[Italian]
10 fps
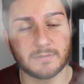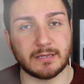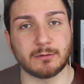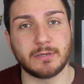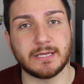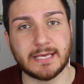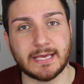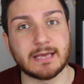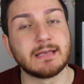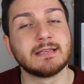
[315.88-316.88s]
Teoli
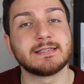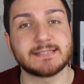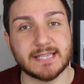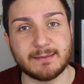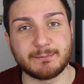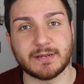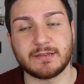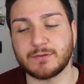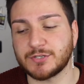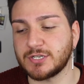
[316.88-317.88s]
che, sempre
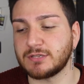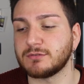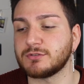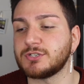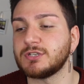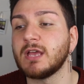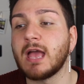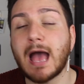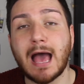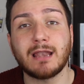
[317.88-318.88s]
rifacendoci
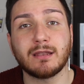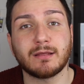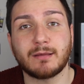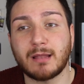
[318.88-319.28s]
al,